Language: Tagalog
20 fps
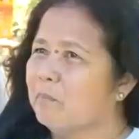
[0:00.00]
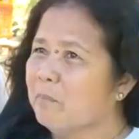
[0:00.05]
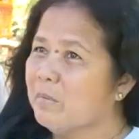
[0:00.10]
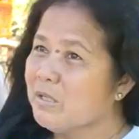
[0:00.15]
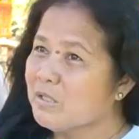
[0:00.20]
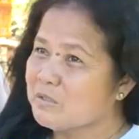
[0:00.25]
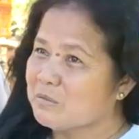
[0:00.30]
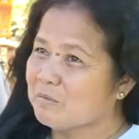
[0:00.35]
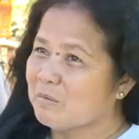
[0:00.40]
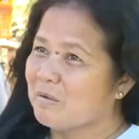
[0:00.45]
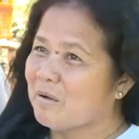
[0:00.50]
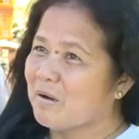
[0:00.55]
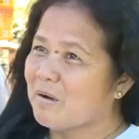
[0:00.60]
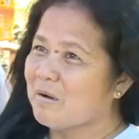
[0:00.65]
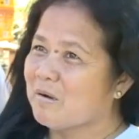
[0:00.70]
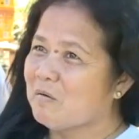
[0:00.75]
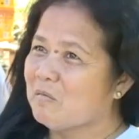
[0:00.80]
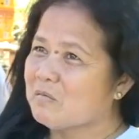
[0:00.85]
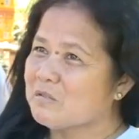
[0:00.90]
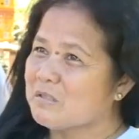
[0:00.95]
Piso la
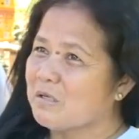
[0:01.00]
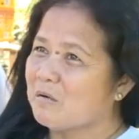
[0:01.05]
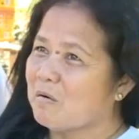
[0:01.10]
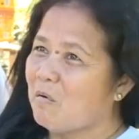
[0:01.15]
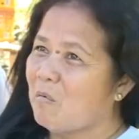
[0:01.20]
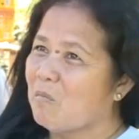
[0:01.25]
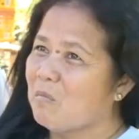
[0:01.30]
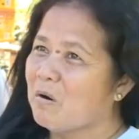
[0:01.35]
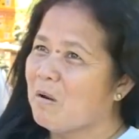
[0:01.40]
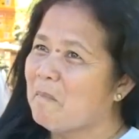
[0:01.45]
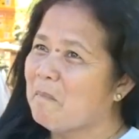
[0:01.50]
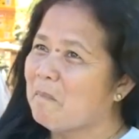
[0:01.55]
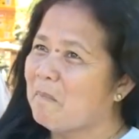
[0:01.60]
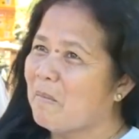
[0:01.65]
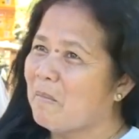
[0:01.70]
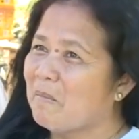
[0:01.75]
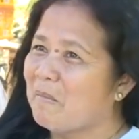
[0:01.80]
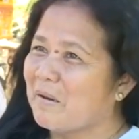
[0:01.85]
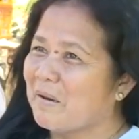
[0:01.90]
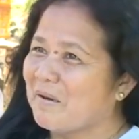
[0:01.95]
kada usa ka unang
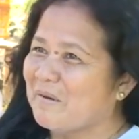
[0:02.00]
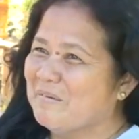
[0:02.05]
paw.